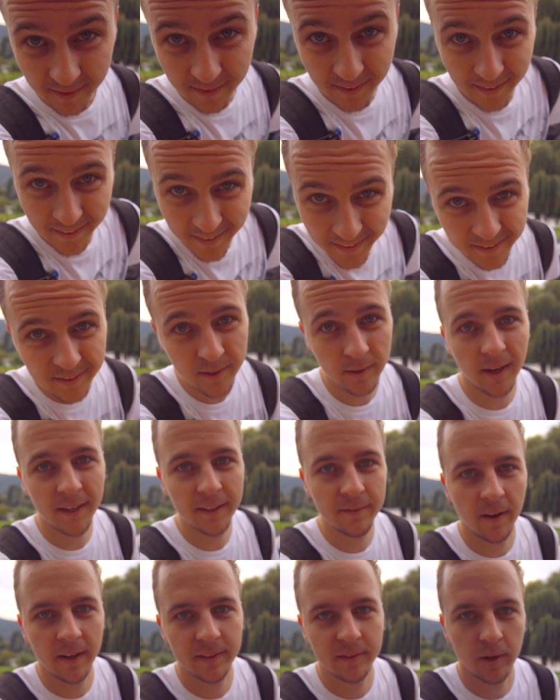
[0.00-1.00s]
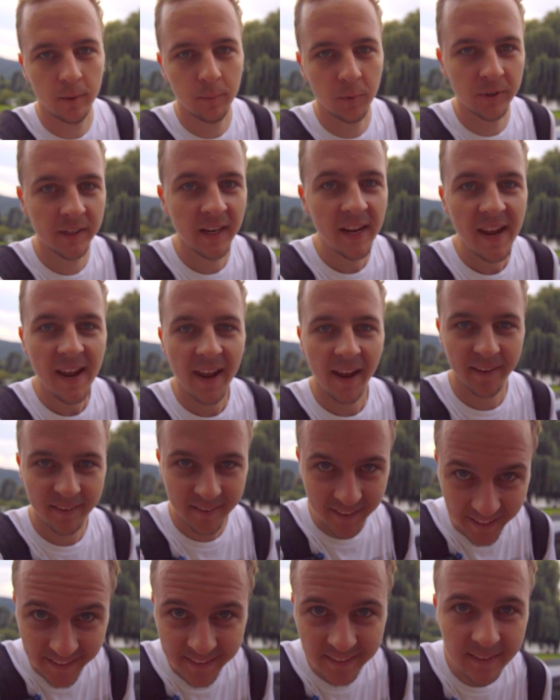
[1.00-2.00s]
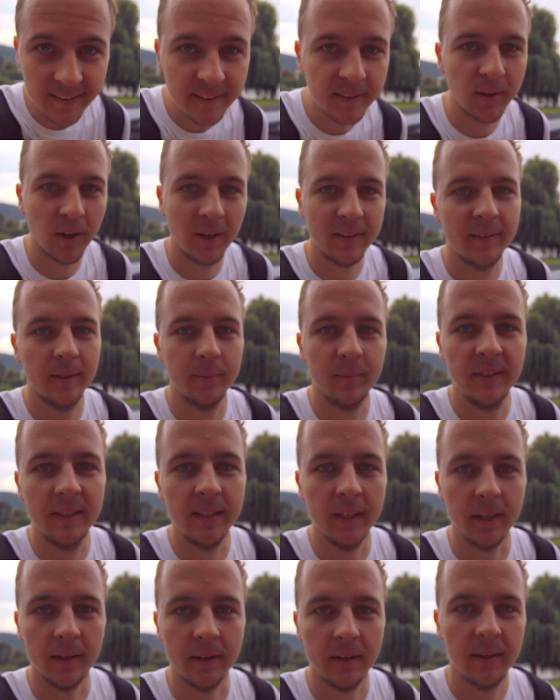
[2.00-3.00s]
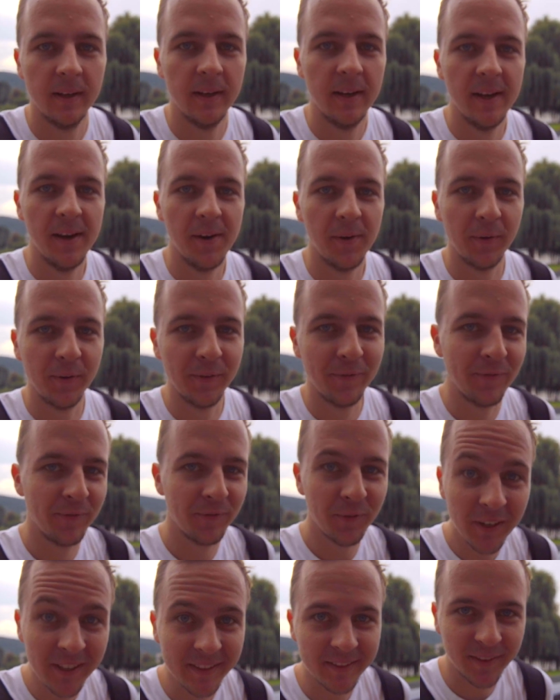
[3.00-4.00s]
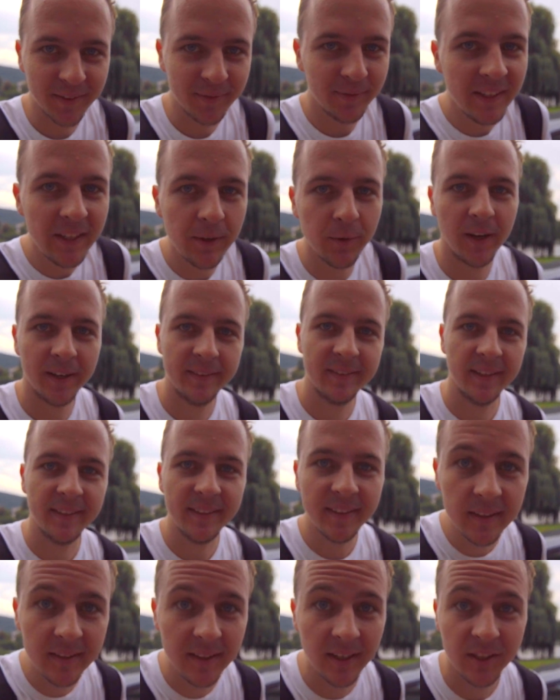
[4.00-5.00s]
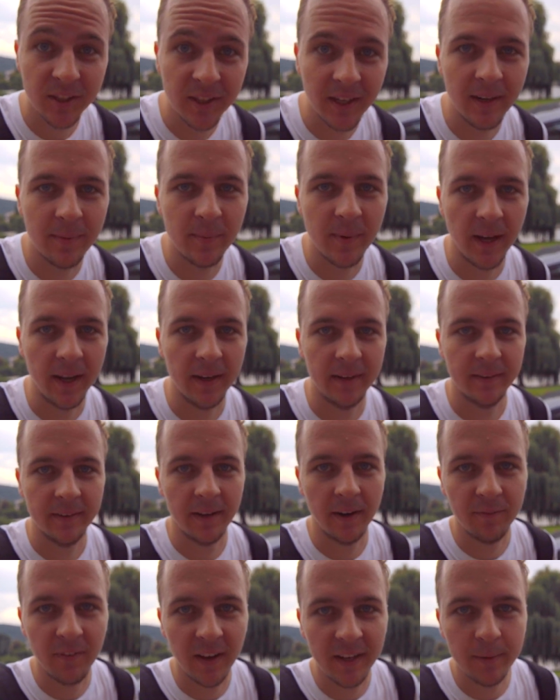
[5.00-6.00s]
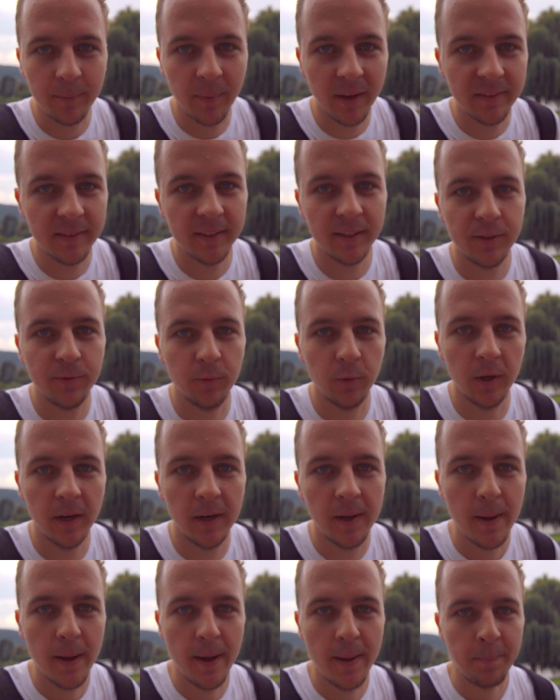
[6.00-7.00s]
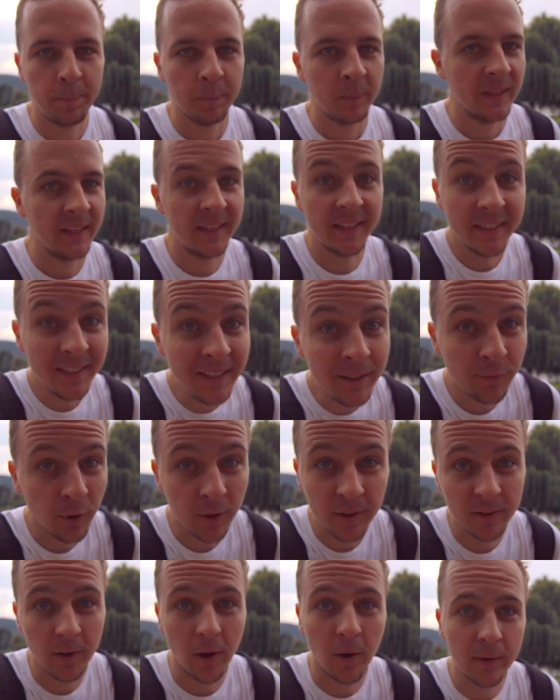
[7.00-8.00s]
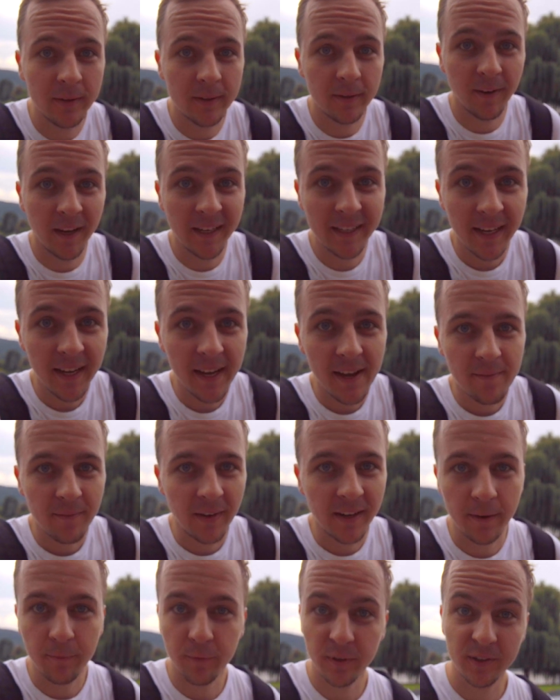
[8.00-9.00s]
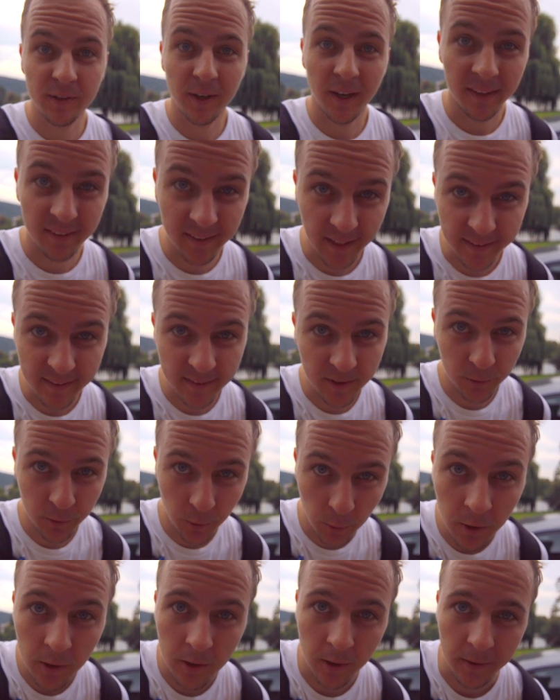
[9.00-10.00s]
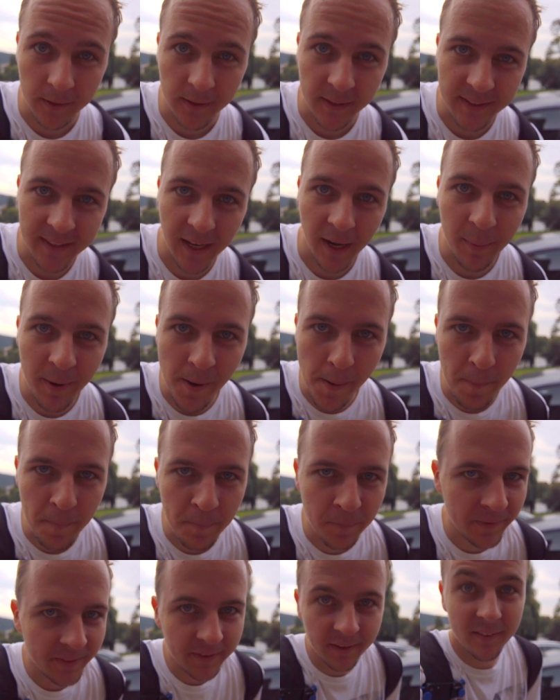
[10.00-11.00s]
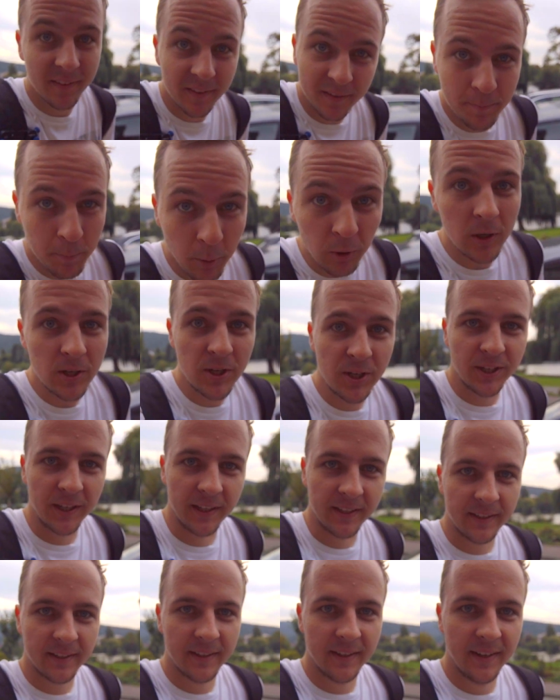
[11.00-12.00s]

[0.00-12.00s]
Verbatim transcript: ist nicht so leicht wahrzuhaben und erst recht nicht zu akzeptieren. Und würde ich das Video jetzt an dieser Stelle beenden, dann wäre die Message wohl, genie von zu Hause weg, weil dann wirst du ersetzt und unglücklich. Aber das ist Bullshit.